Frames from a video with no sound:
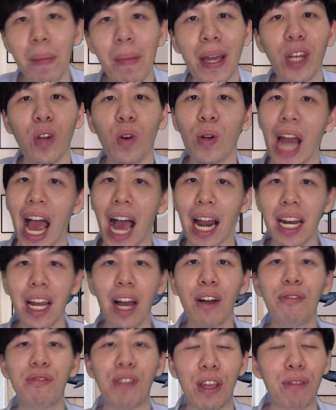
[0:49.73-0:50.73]
งไปดูหนังเรื่
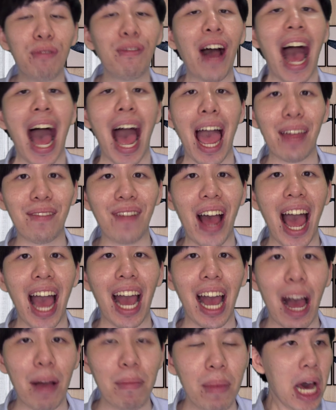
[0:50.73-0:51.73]
องฟรีไฟมา
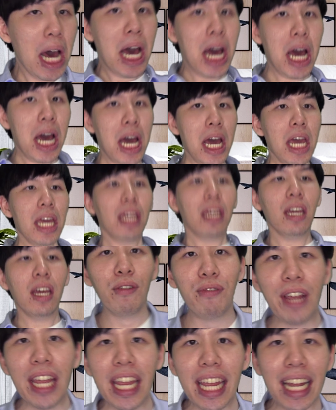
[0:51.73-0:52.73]
ครับ เฮ้ย
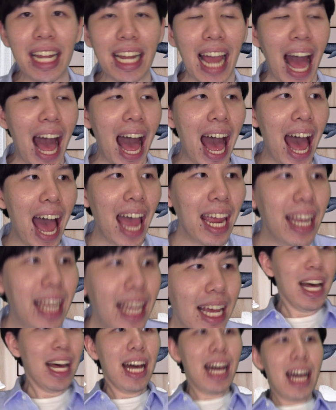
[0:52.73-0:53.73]
ฟรีไก
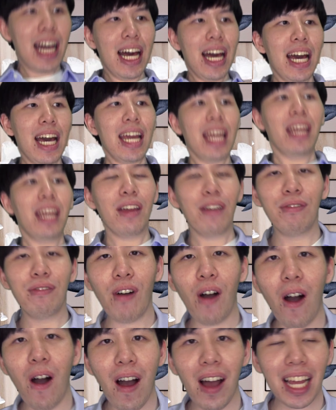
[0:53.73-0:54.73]
เฮ้ย ฟ
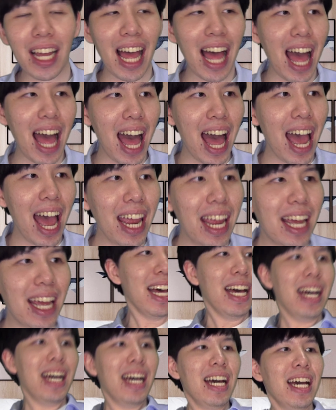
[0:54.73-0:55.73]
อร์ไก
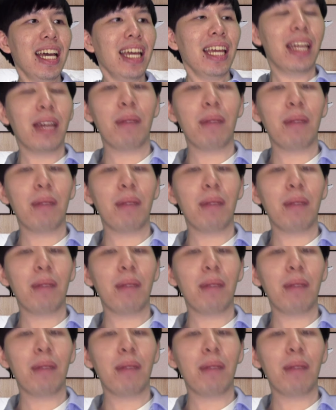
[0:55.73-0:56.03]
เฮ้ย